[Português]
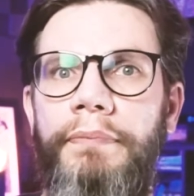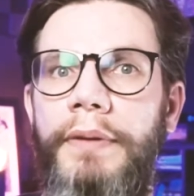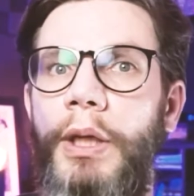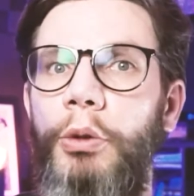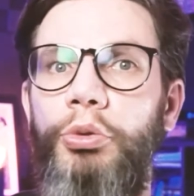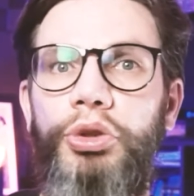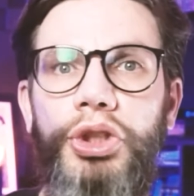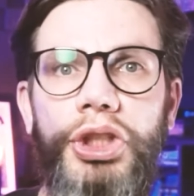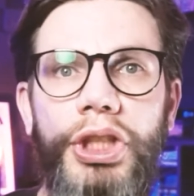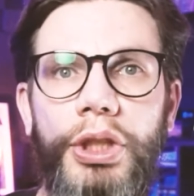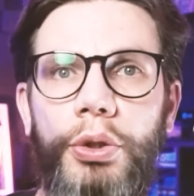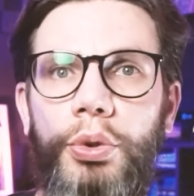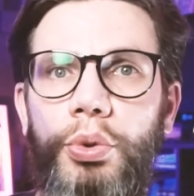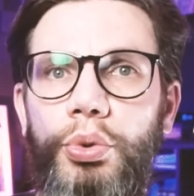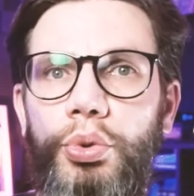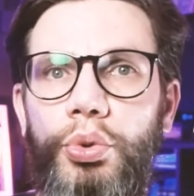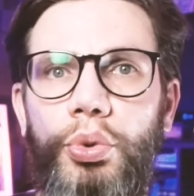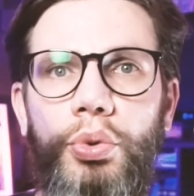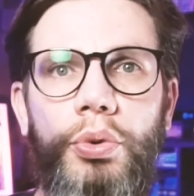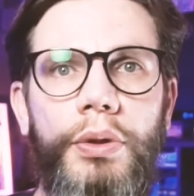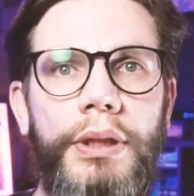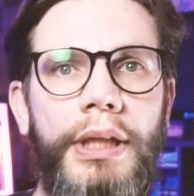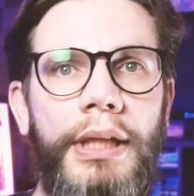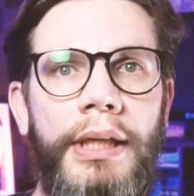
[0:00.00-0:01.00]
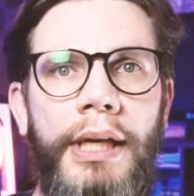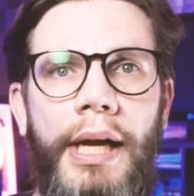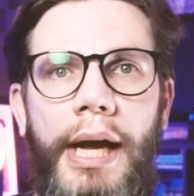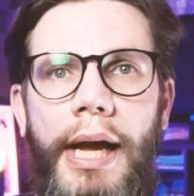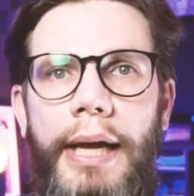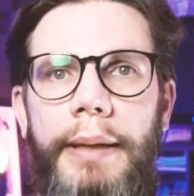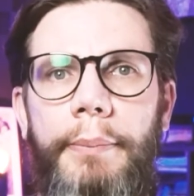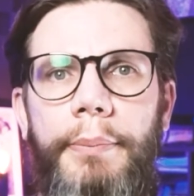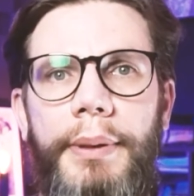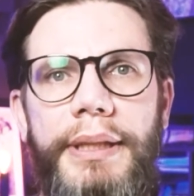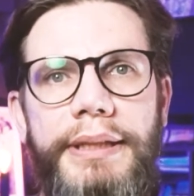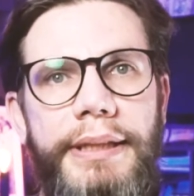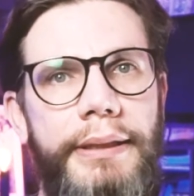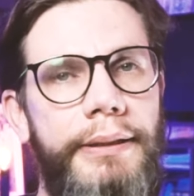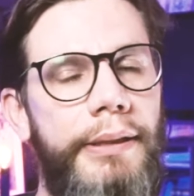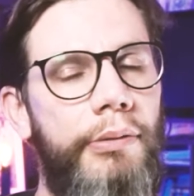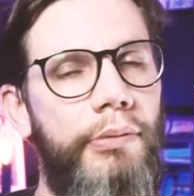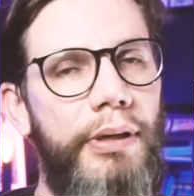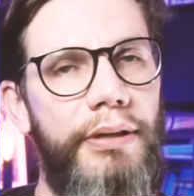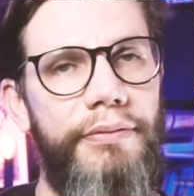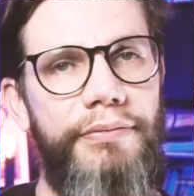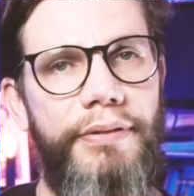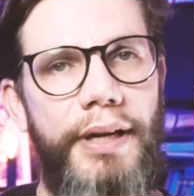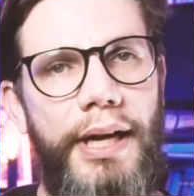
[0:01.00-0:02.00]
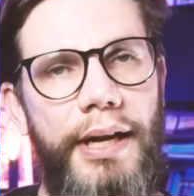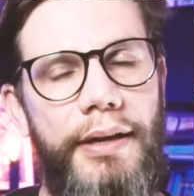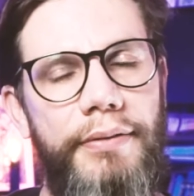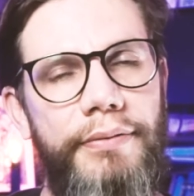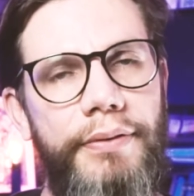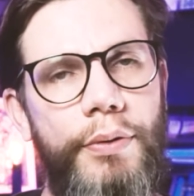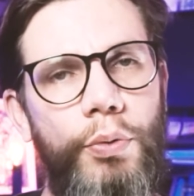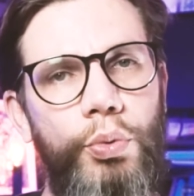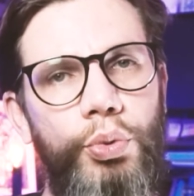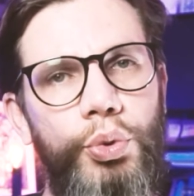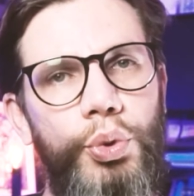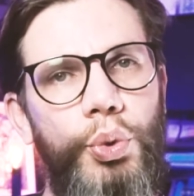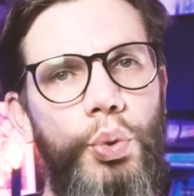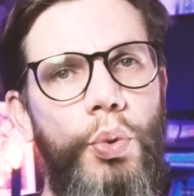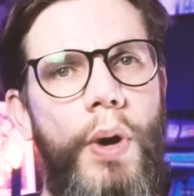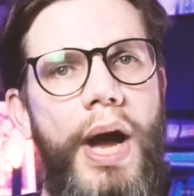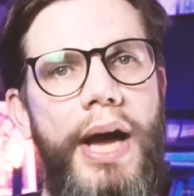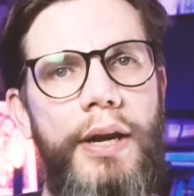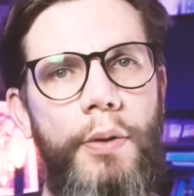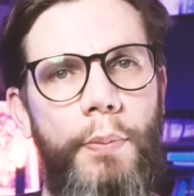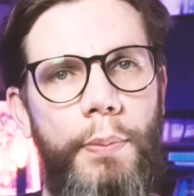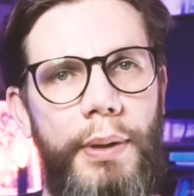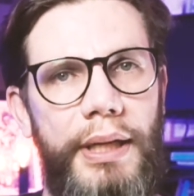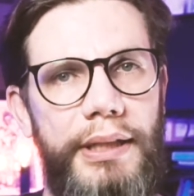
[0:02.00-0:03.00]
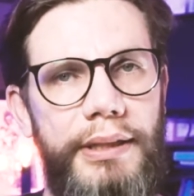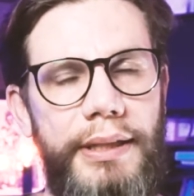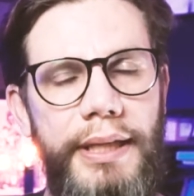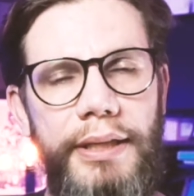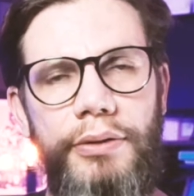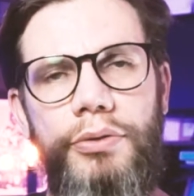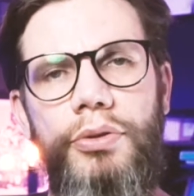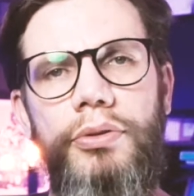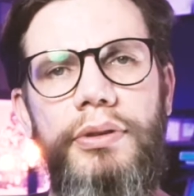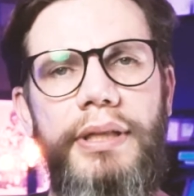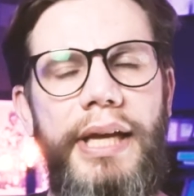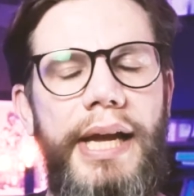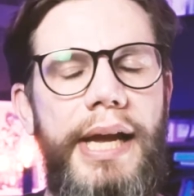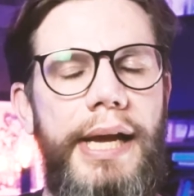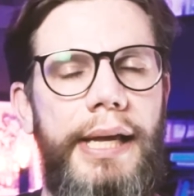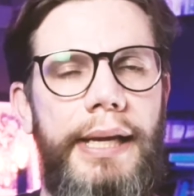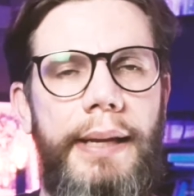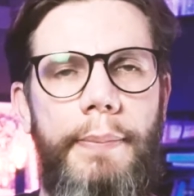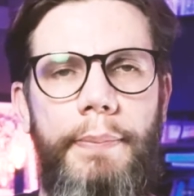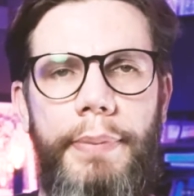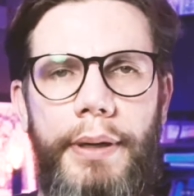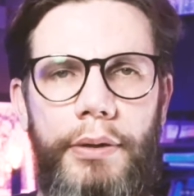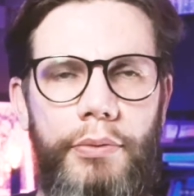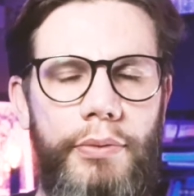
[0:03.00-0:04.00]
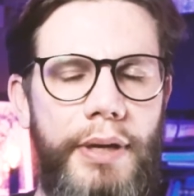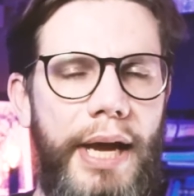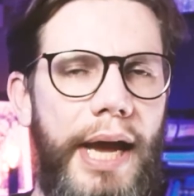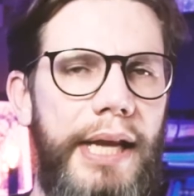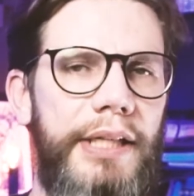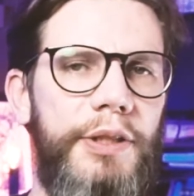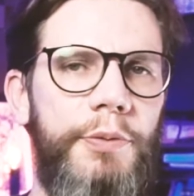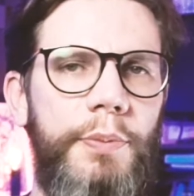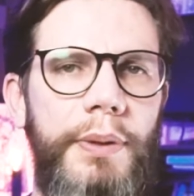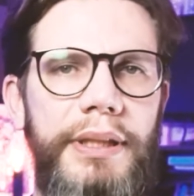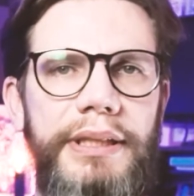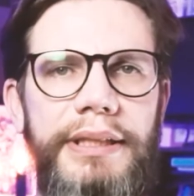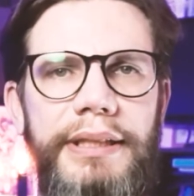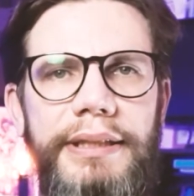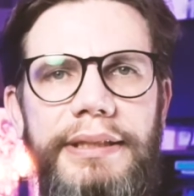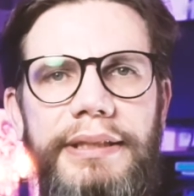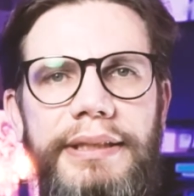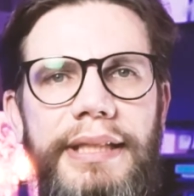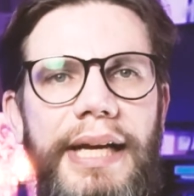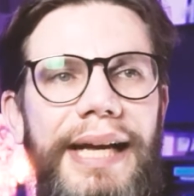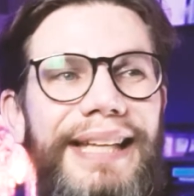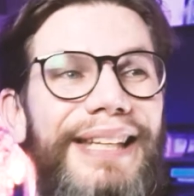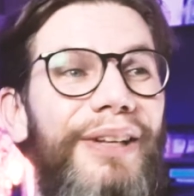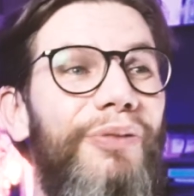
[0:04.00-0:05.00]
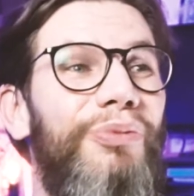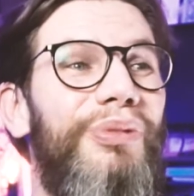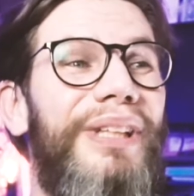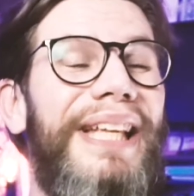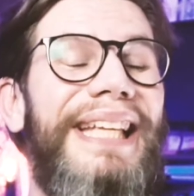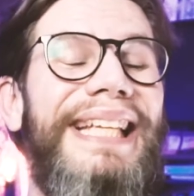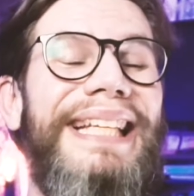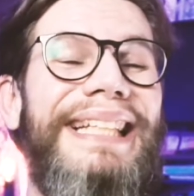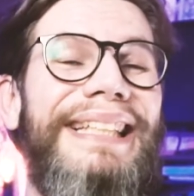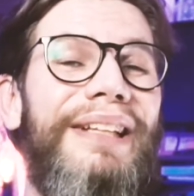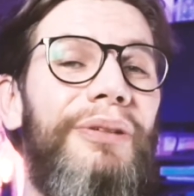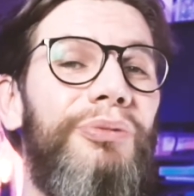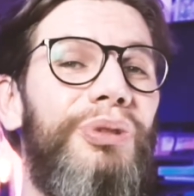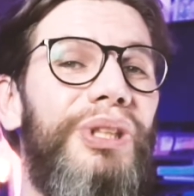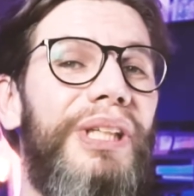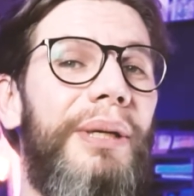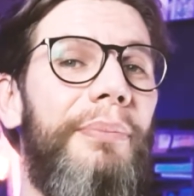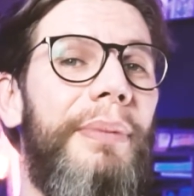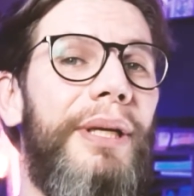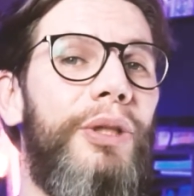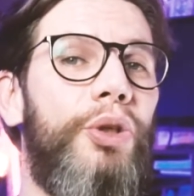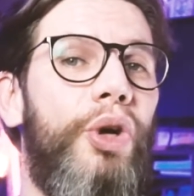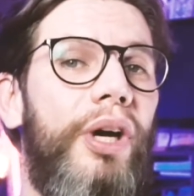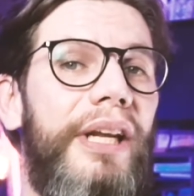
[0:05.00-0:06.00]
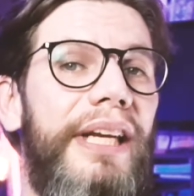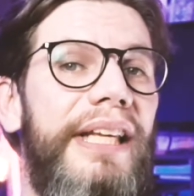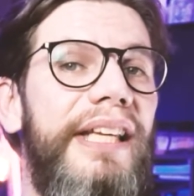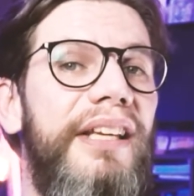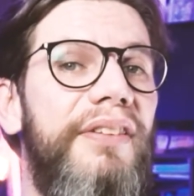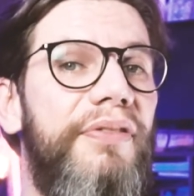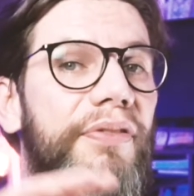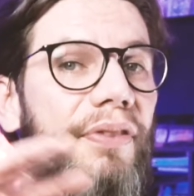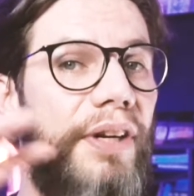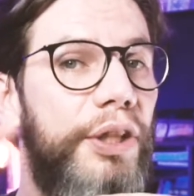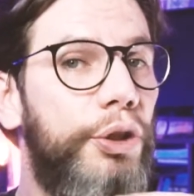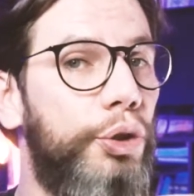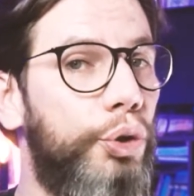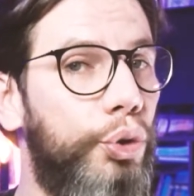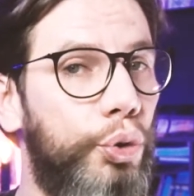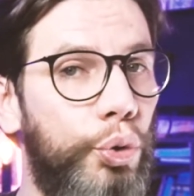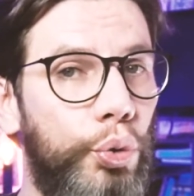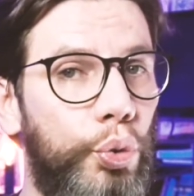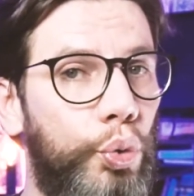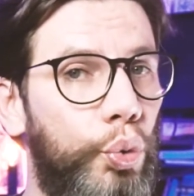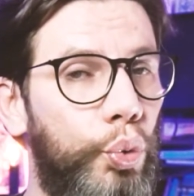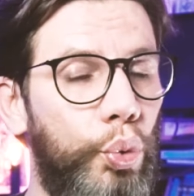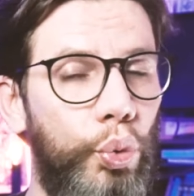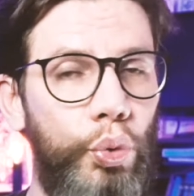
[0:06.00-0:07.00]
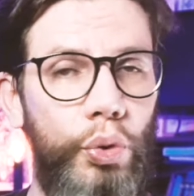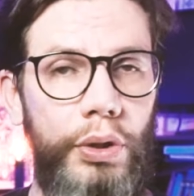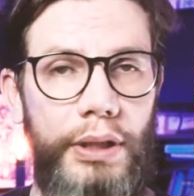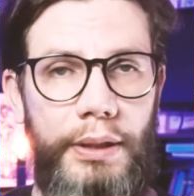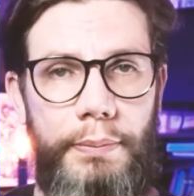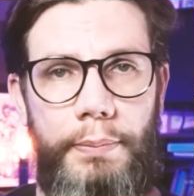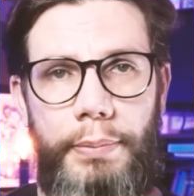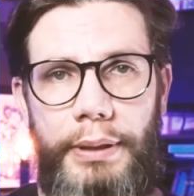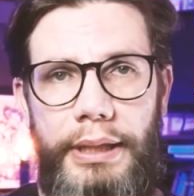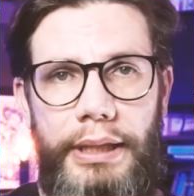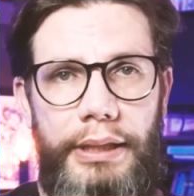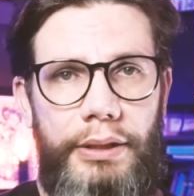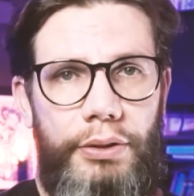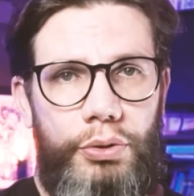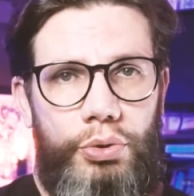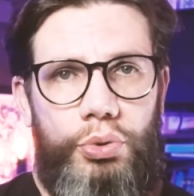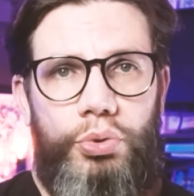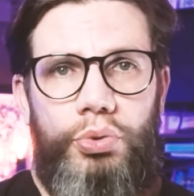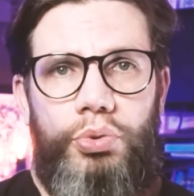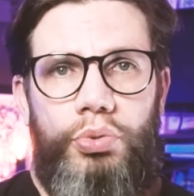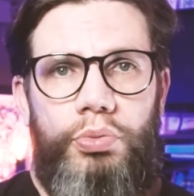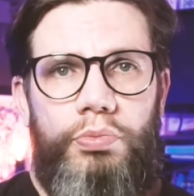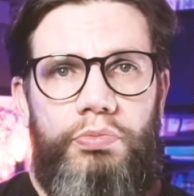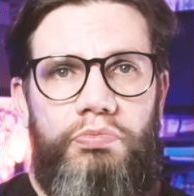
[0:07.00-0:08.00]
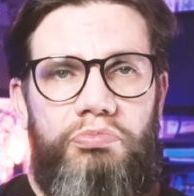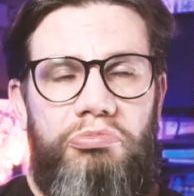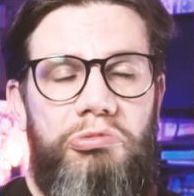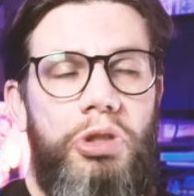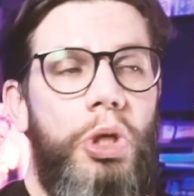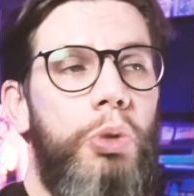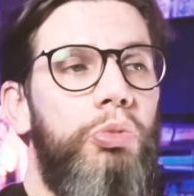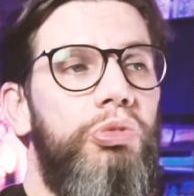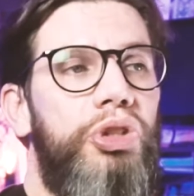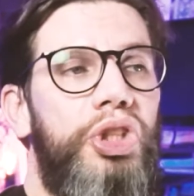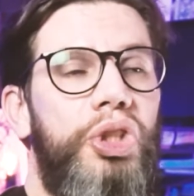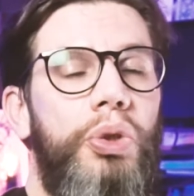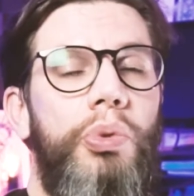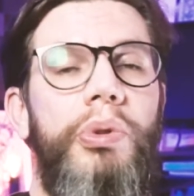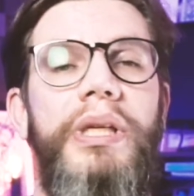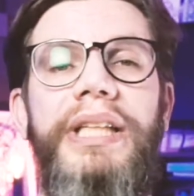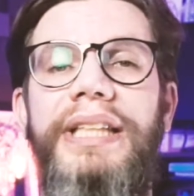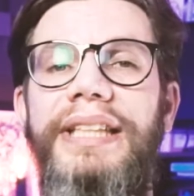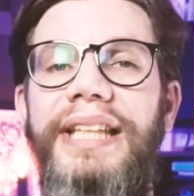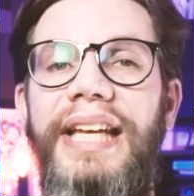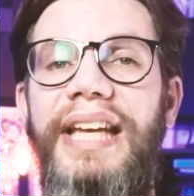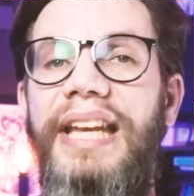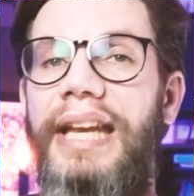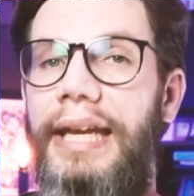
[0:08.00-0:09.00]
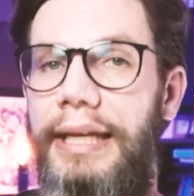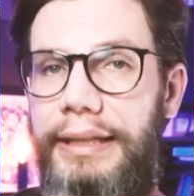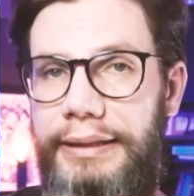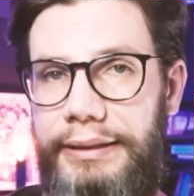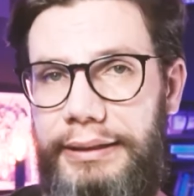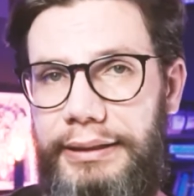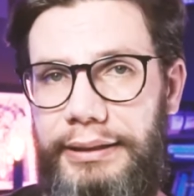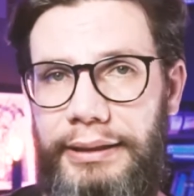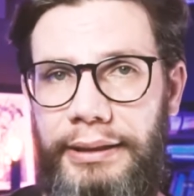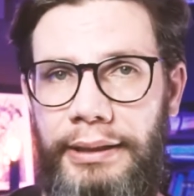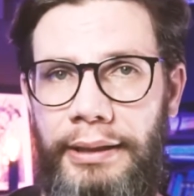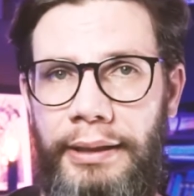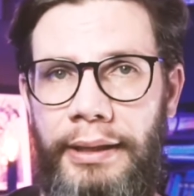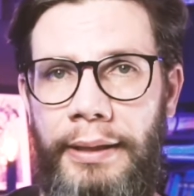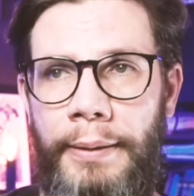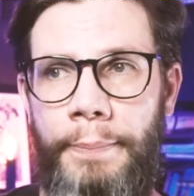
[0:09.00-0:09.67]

Não tinha cultura, a empresa não levava o usuário para dentro dela, para lugares para testar, não, tem, não tinha a menor infraestrutura para isso, não tinha interesse.